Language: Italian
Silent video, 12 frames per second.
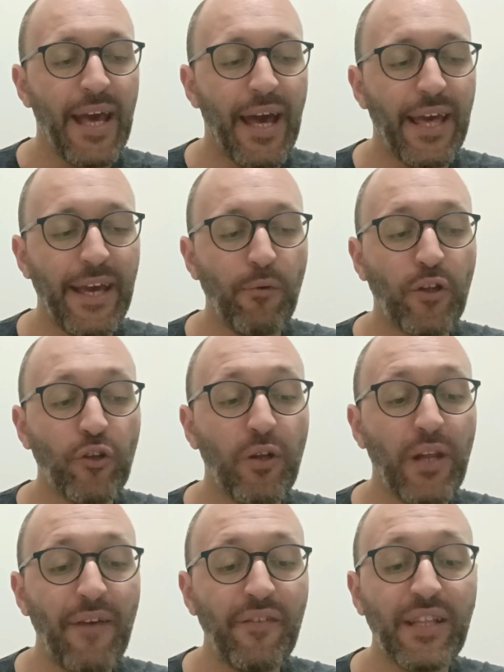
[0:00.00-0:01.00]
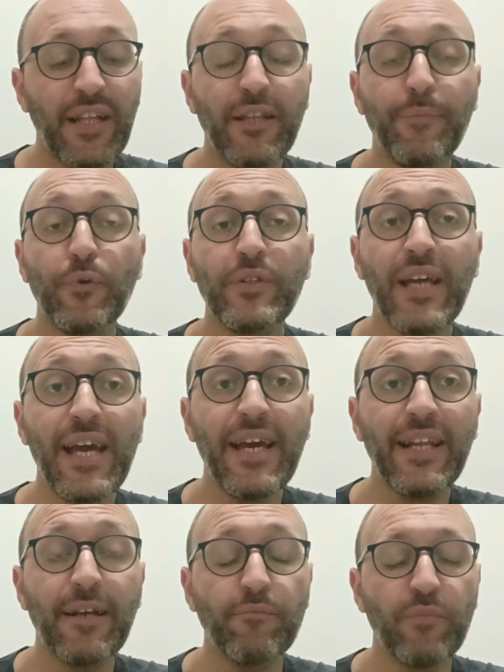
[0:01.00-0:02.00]
È una donna avida di
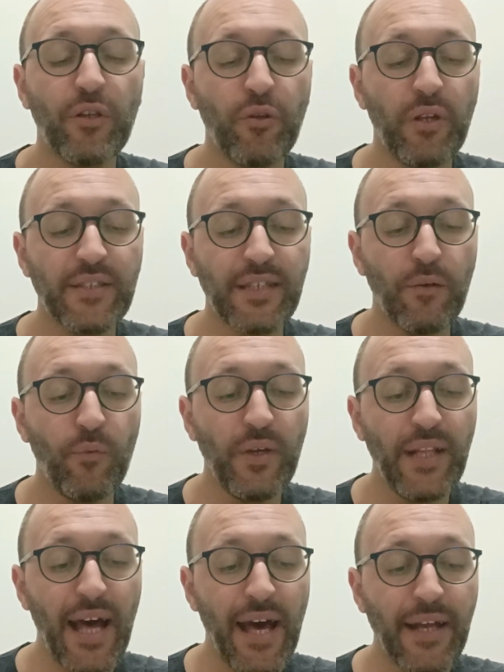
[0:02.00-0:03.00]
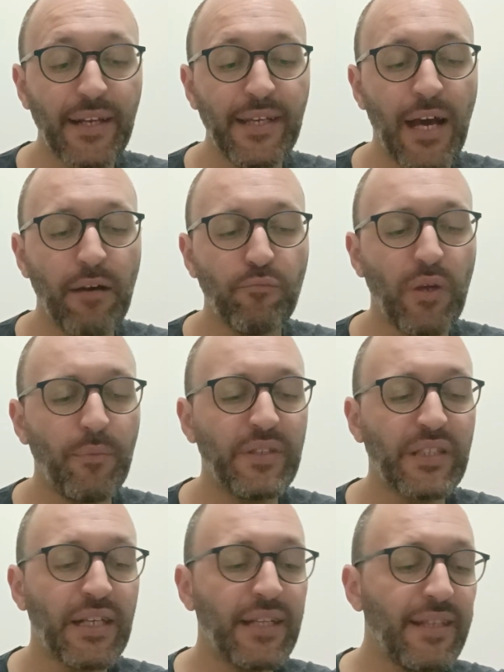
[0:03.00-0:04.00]
potere, una donna sanguinaria, una
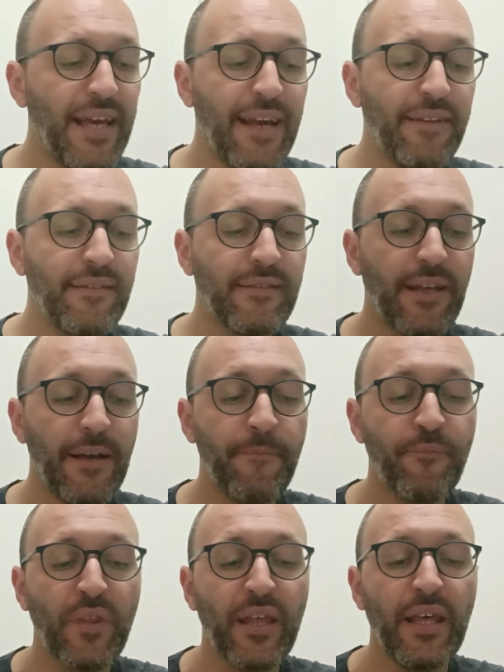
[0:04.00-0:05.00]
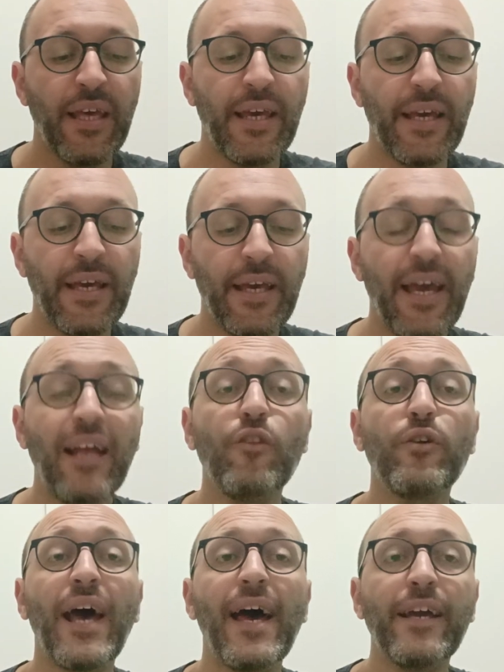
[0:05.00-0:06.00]
miscredente. Eh, e
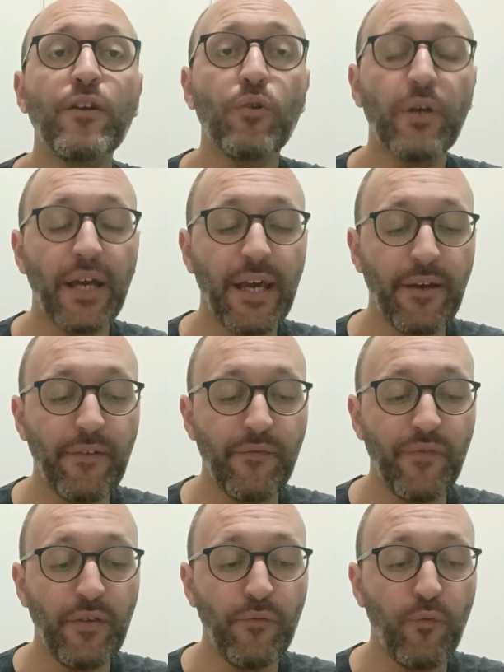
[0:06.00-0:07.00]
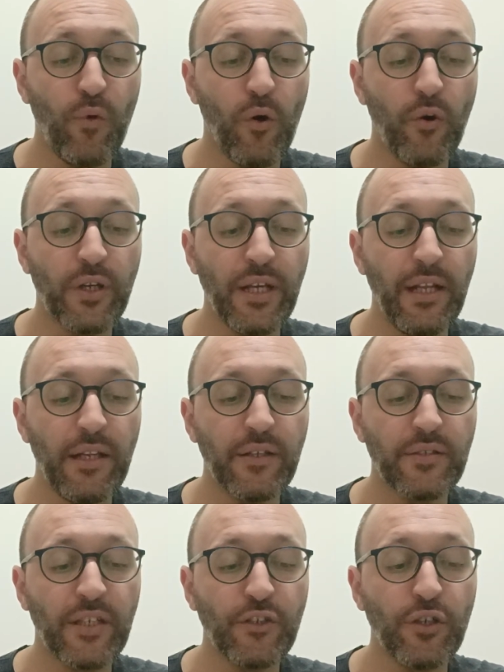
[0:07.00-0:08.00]
allora ecco che viene fuori il,
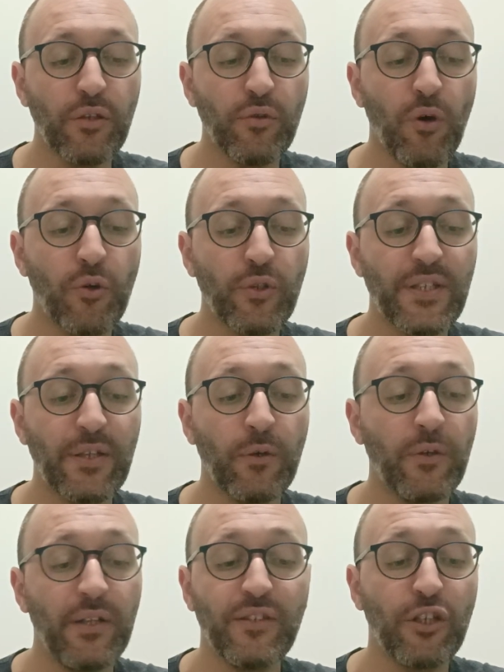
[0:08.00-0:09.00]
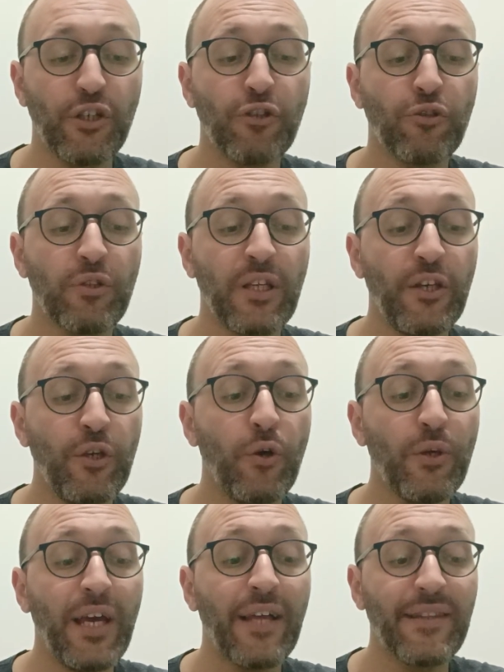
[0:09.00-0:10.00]
sacerdote, il sacerdote
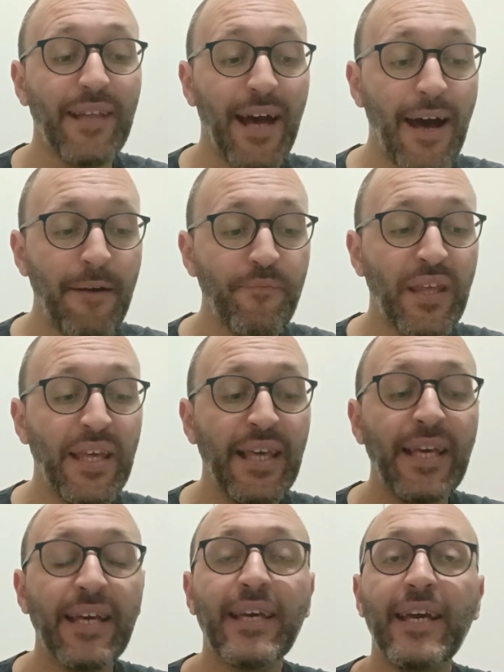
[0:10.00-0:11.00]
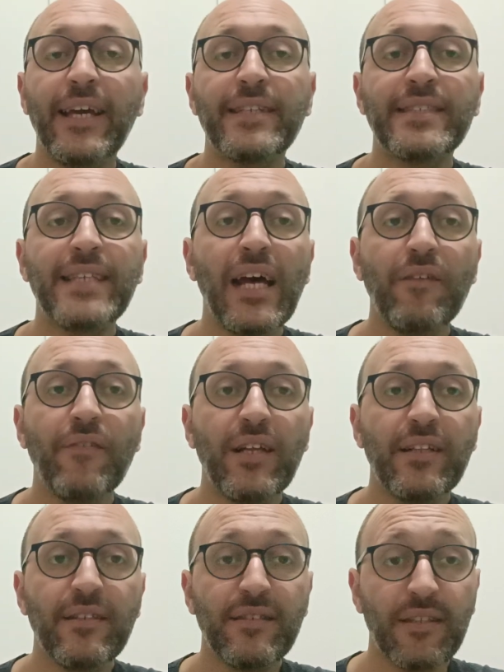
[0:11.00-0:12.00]
Yoyada che salva
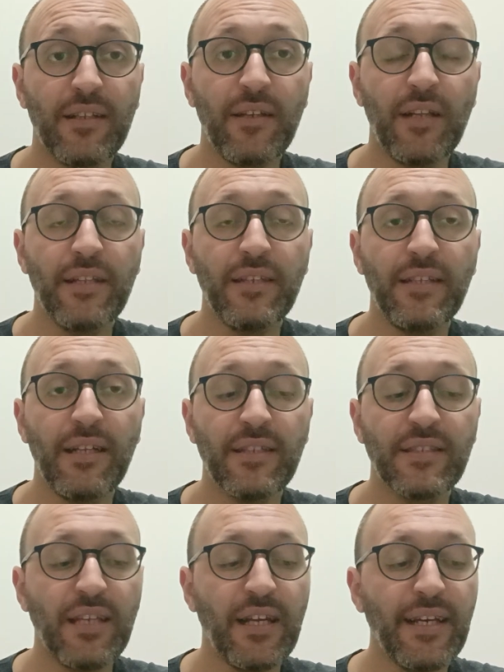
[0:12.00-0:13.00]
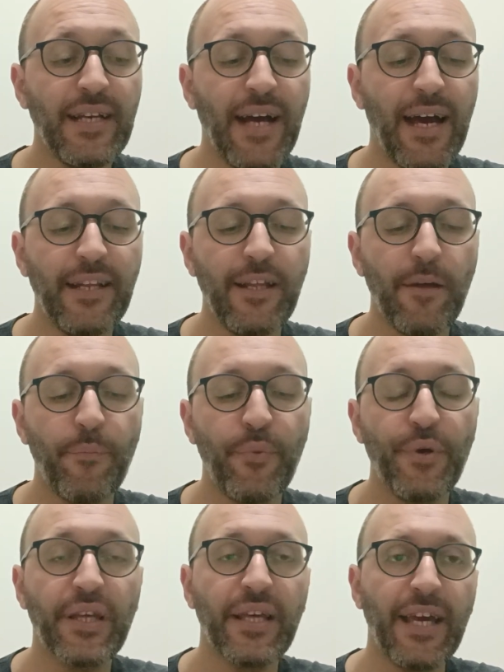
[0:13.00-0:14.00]
la, la dinastia regale
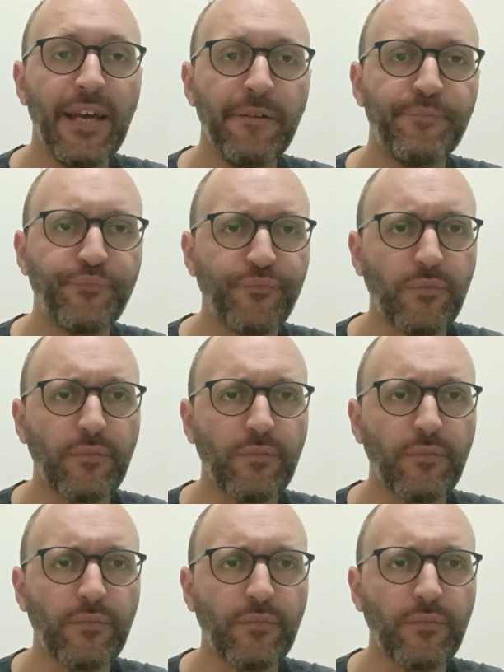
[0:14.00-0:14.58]
perché